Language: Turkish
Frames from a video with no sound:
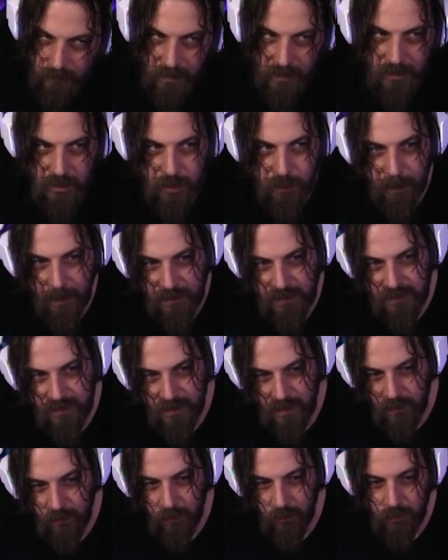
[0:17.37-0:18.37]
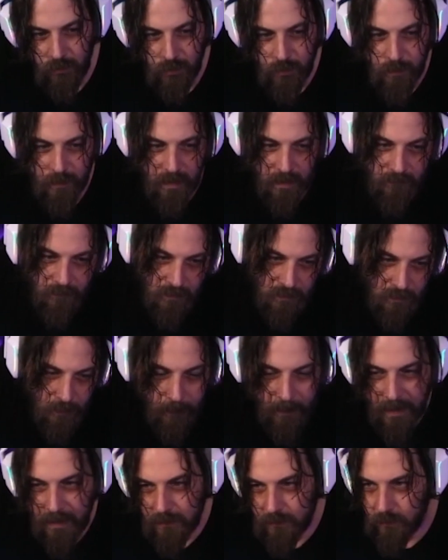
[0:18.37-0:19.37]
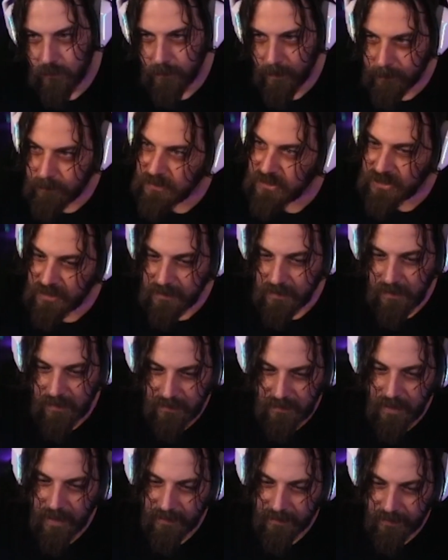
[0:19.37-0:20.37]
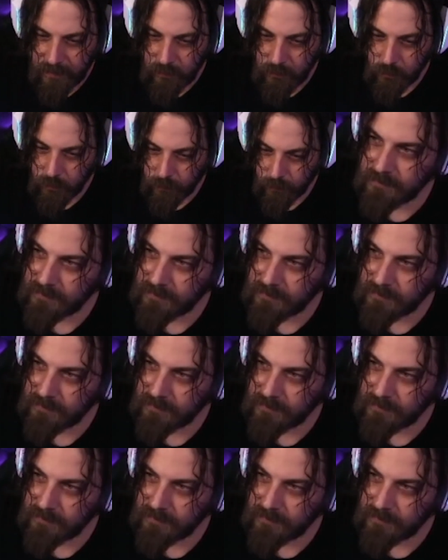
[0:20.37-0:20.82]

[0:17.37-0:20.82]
Yakış bahçesine koyuyorum ya ev alıyor bağlıyorum. Yani bir şekilde idare ediyorum.